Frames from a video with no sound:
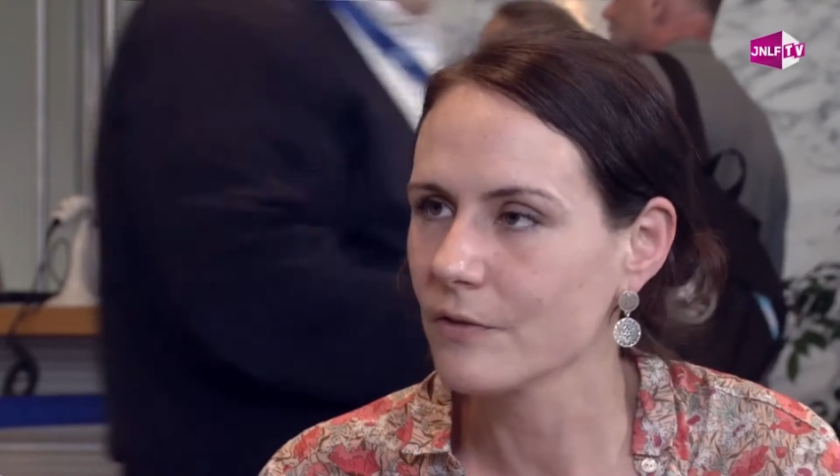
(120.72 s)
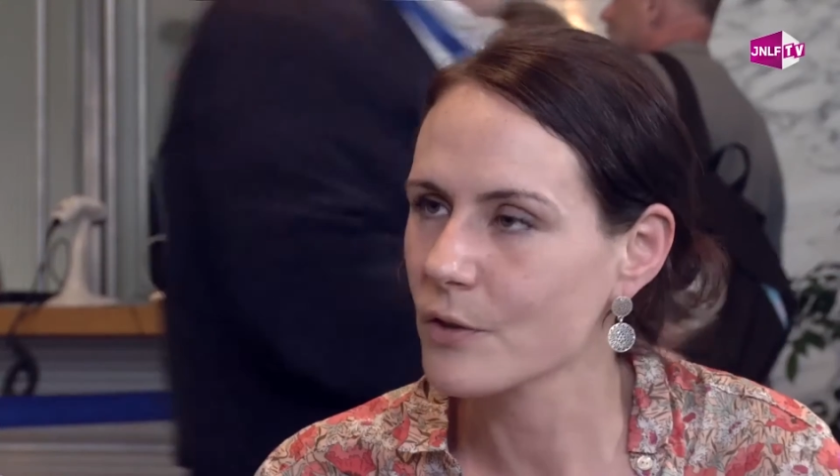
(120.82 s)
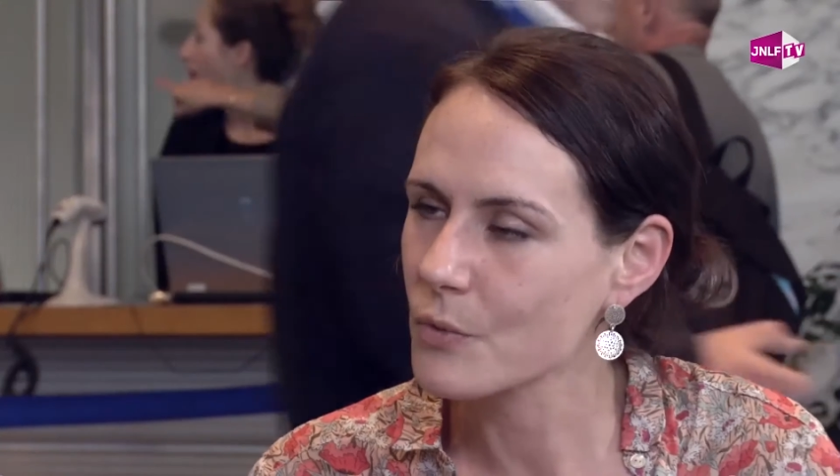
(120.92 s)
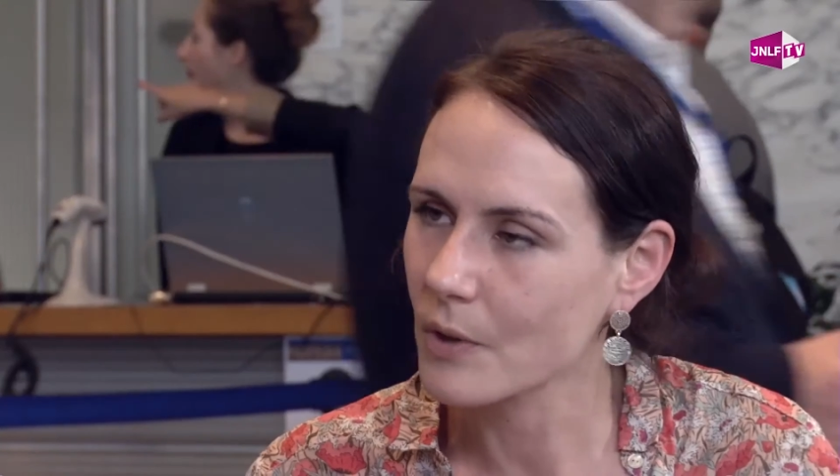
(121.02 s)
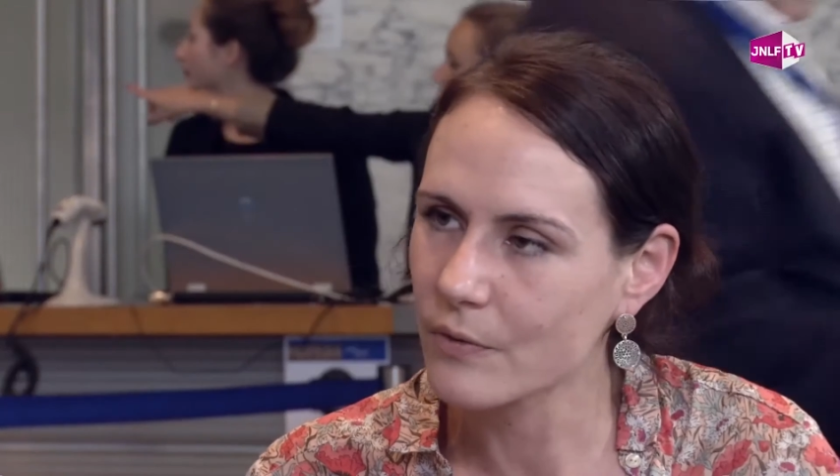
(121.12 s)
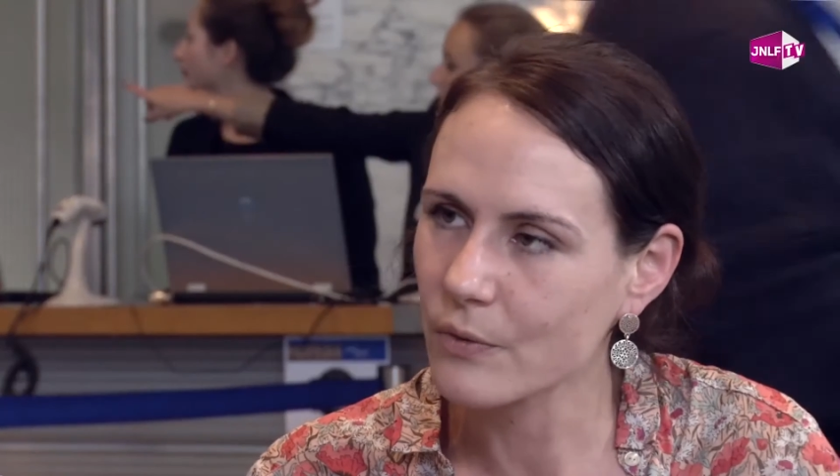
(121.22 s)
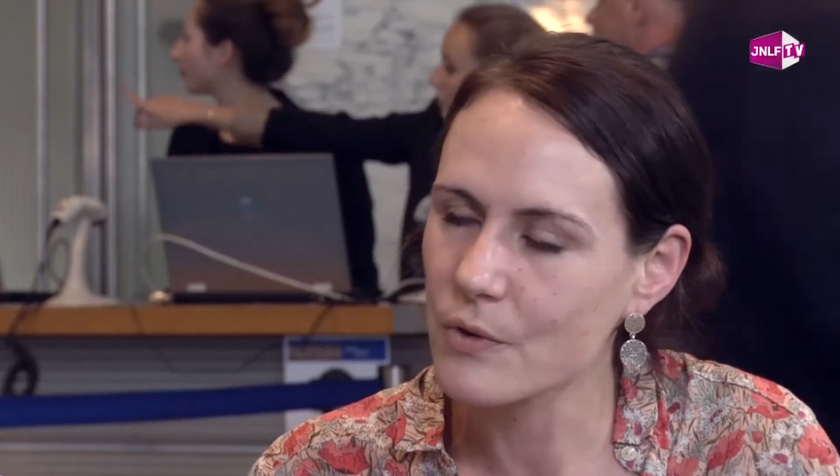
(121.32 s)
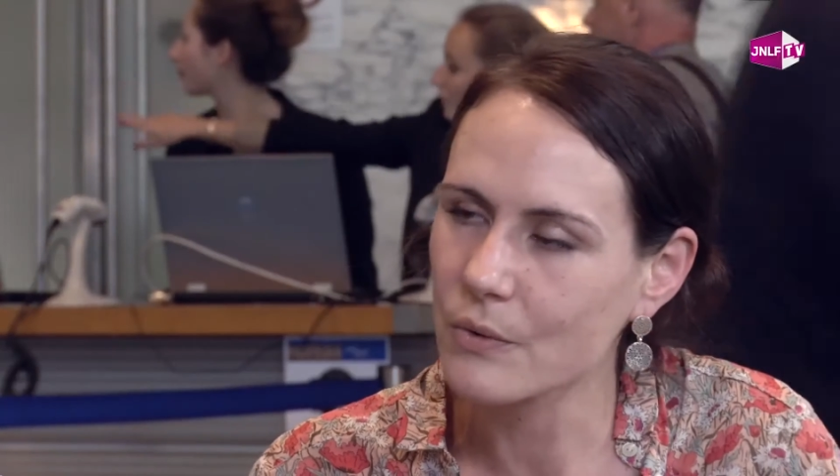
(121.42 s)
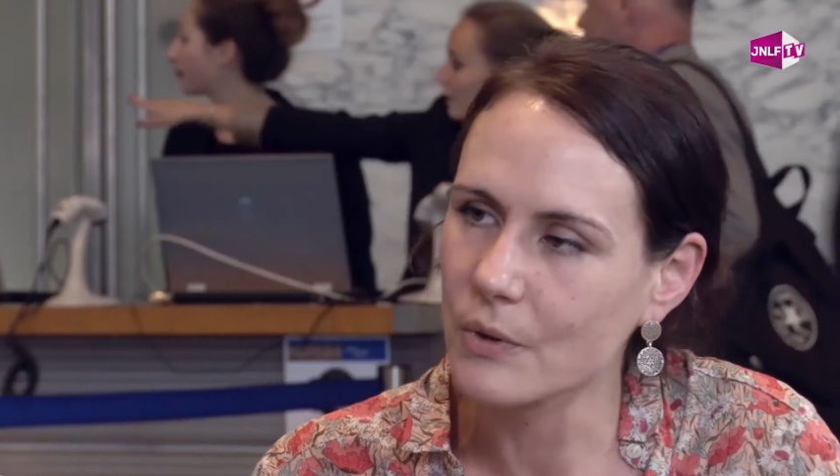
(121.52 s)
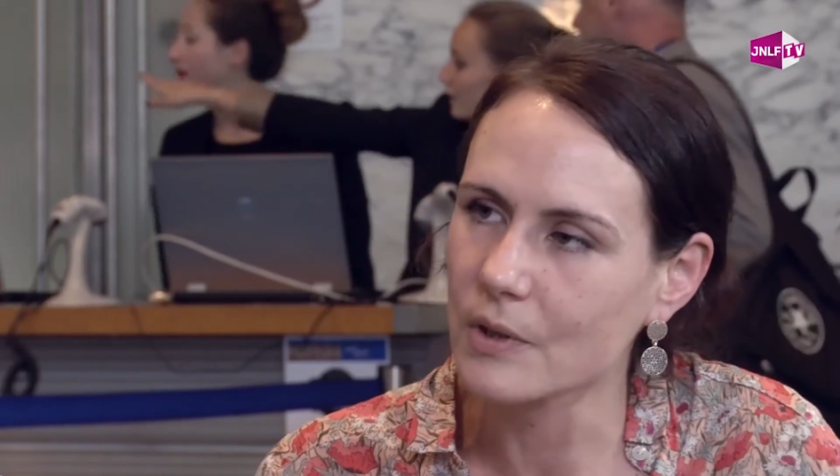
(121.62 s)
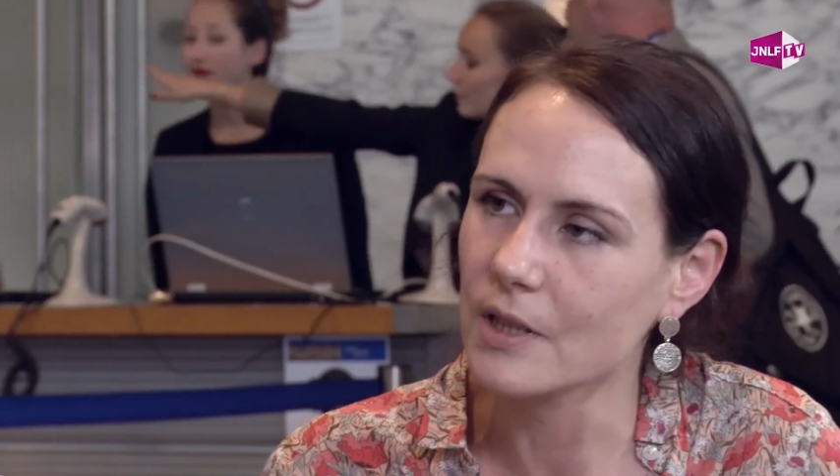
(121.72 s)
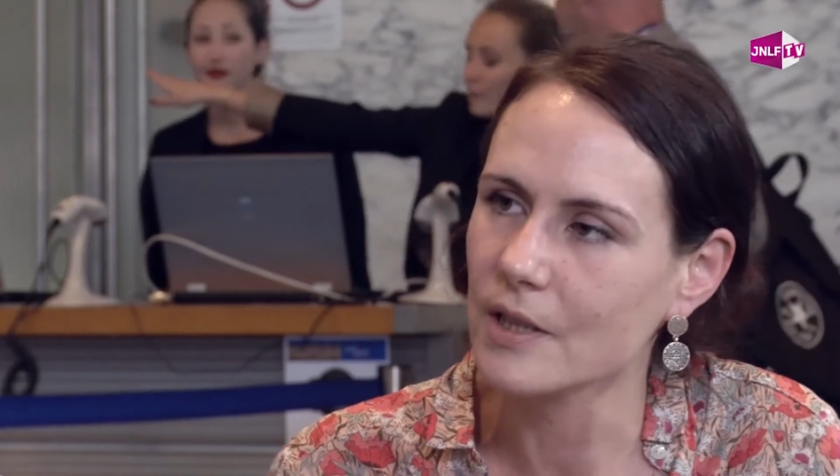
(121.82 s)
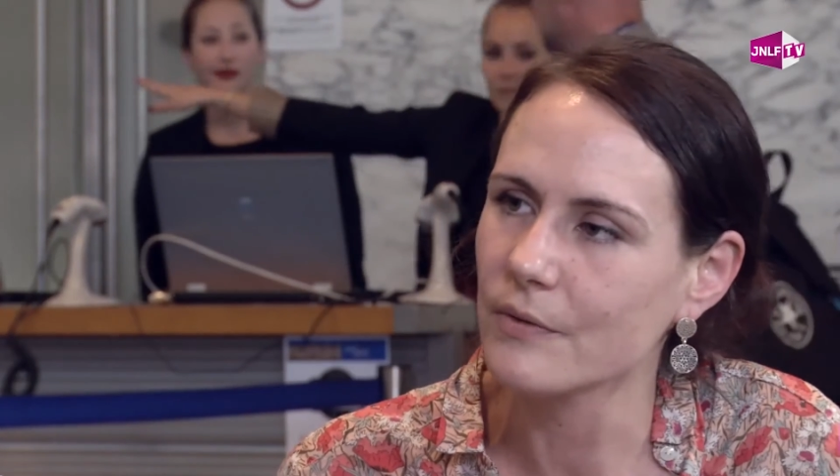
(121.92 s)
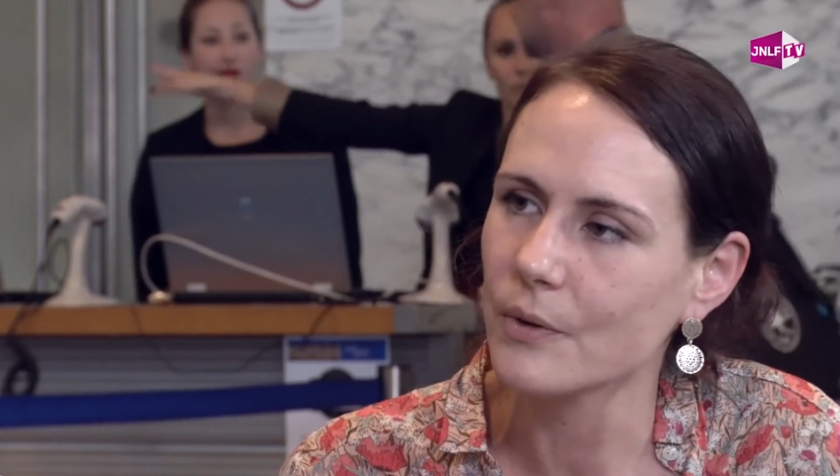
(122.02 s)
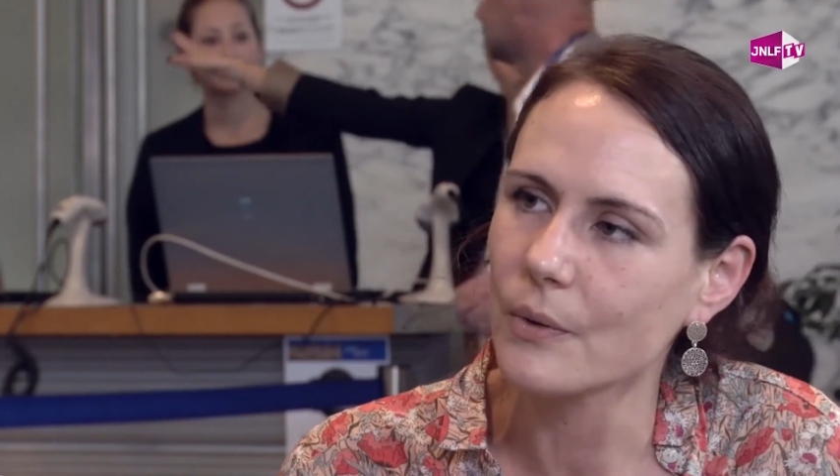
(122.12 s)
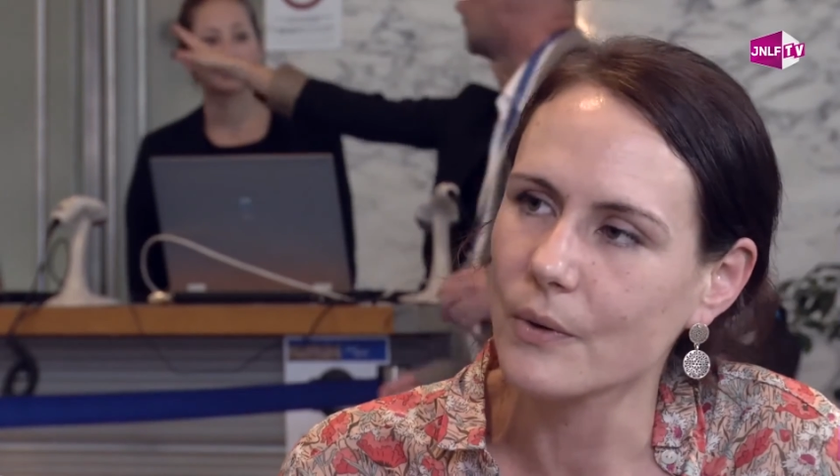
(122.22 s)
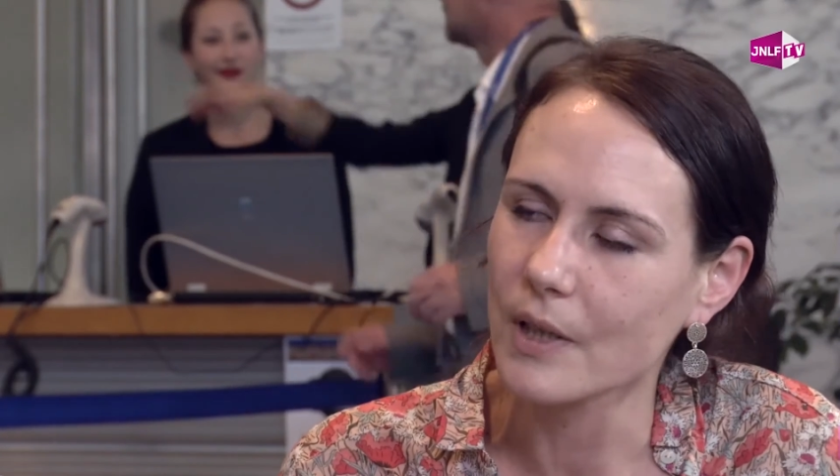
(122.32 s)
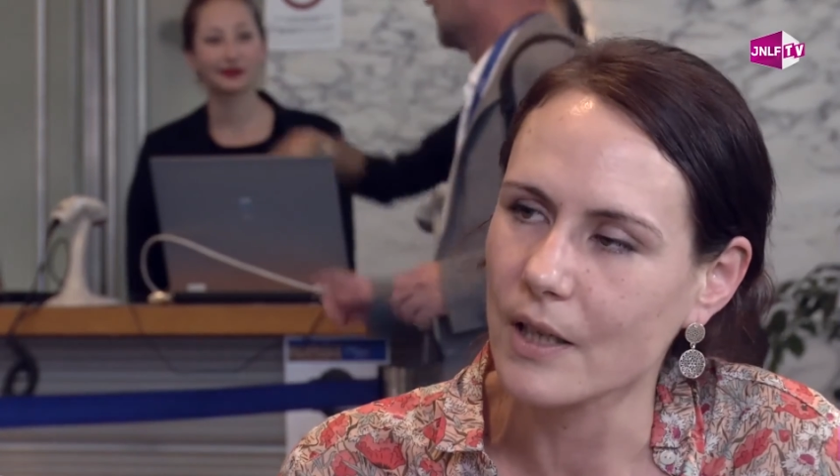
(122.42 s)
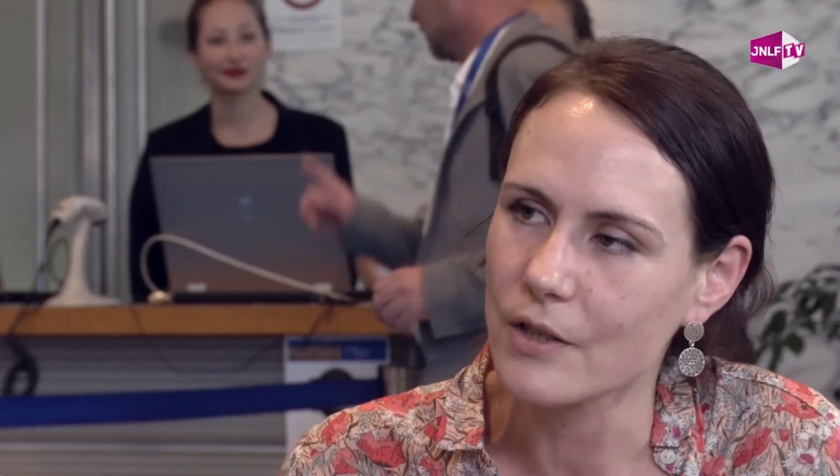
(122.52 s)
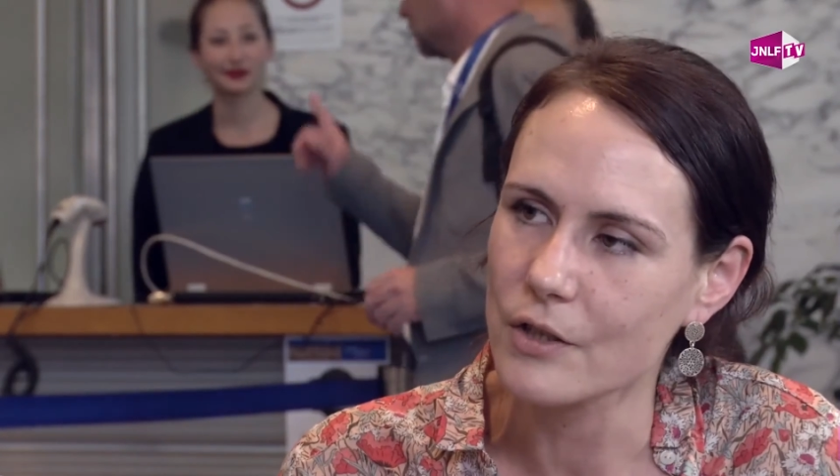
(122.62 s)
que ce soit les fonctions cognitives, le
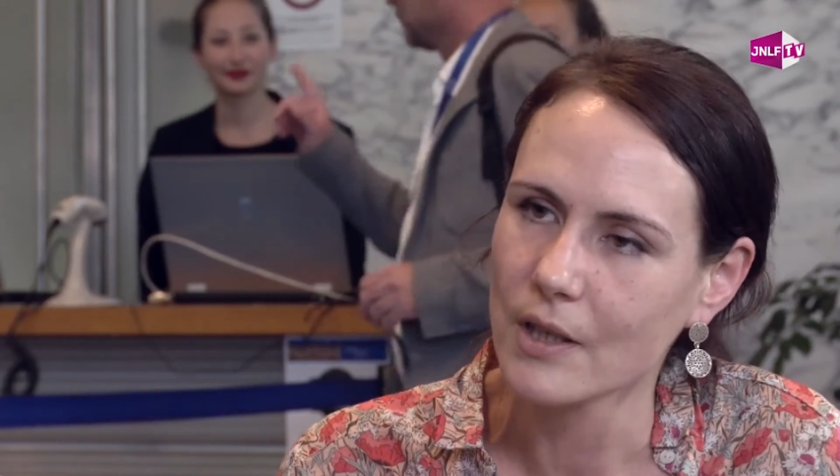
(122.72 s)
langage,